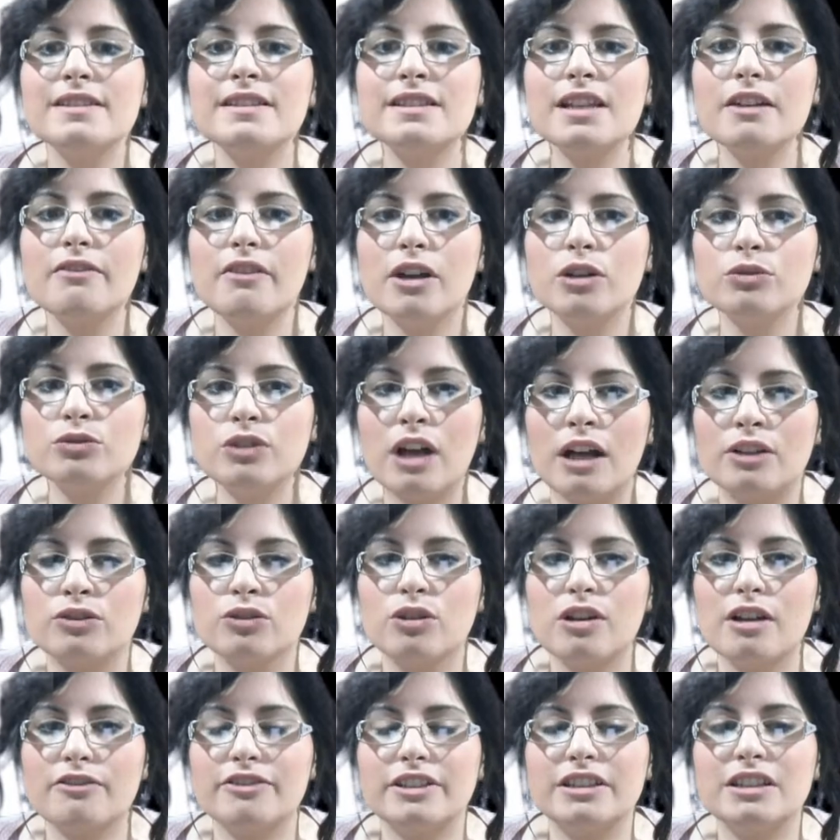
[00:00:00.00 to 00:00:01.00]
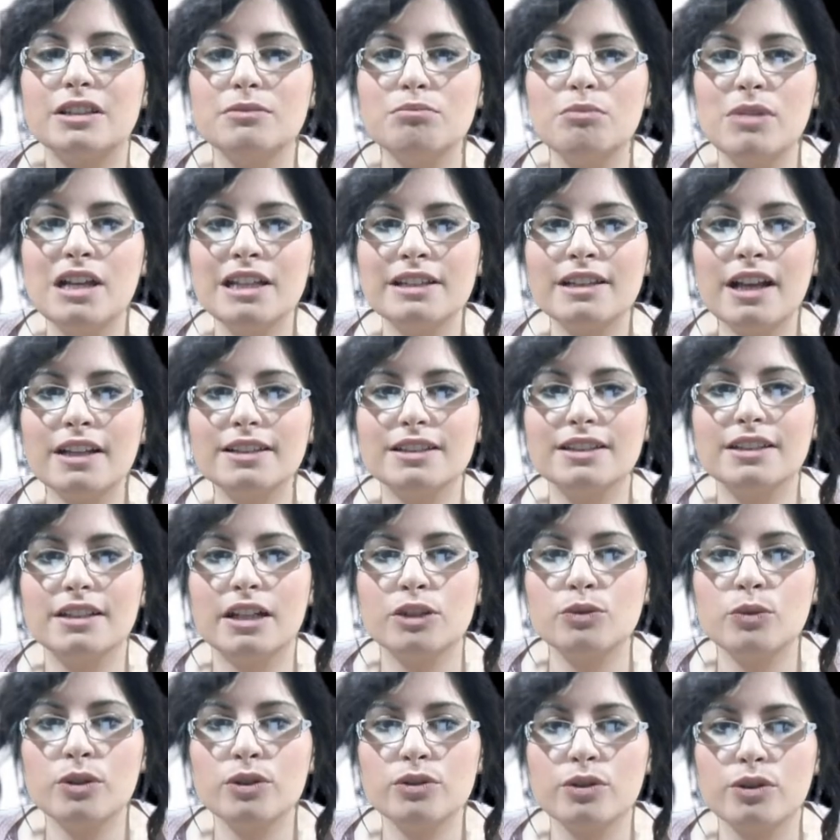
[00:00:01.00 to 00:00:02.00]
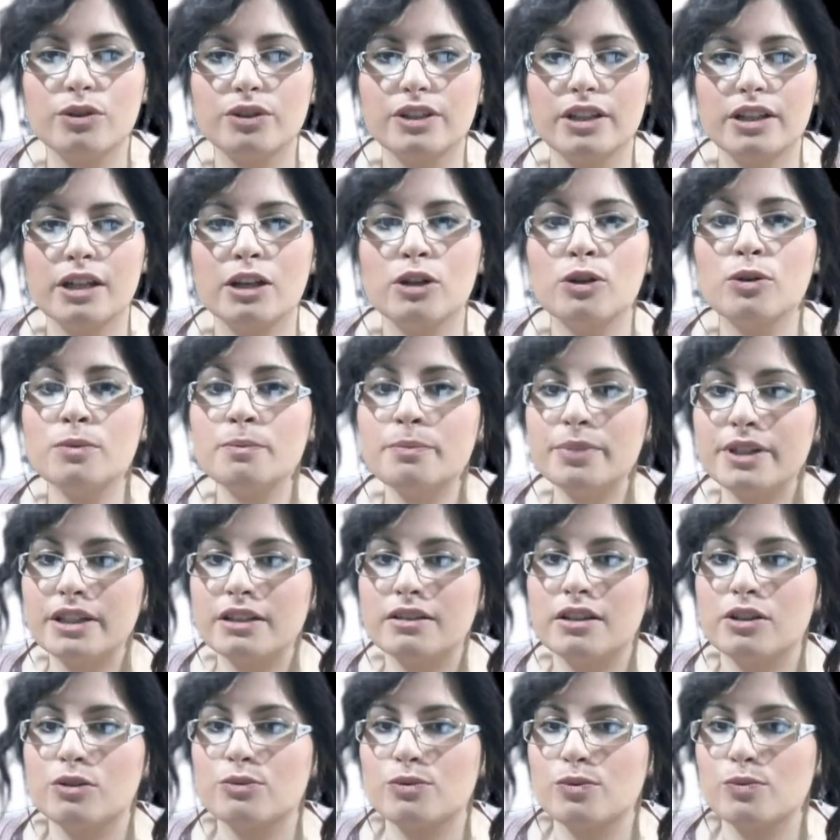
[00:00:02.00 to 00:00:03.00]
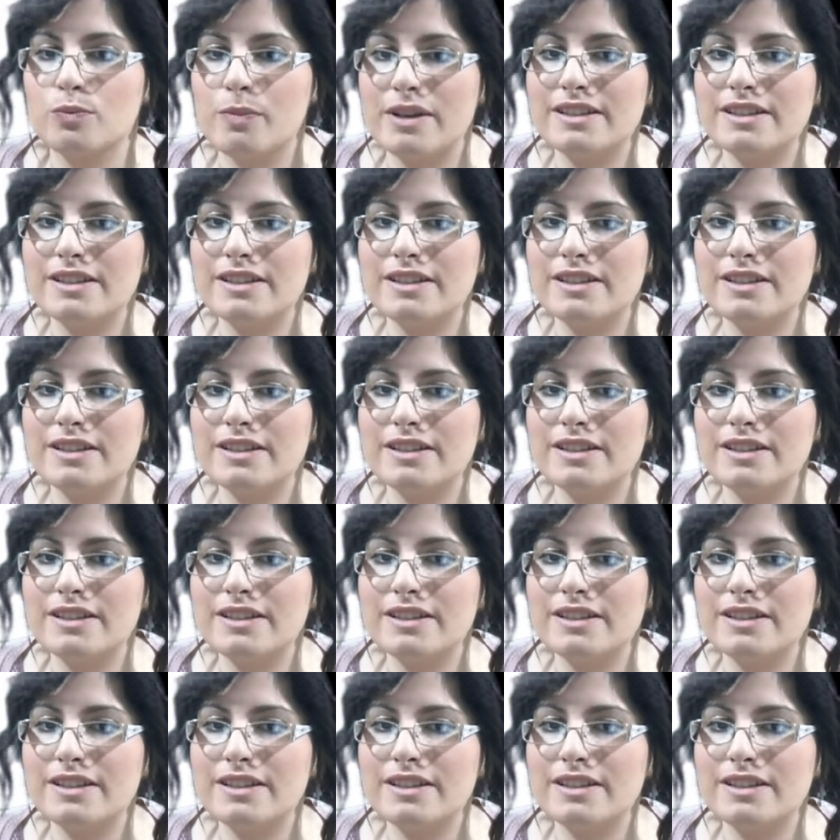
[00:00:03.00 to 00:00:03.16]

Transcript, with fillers: si sta valutando la fattibilità di graduatorie che comprendano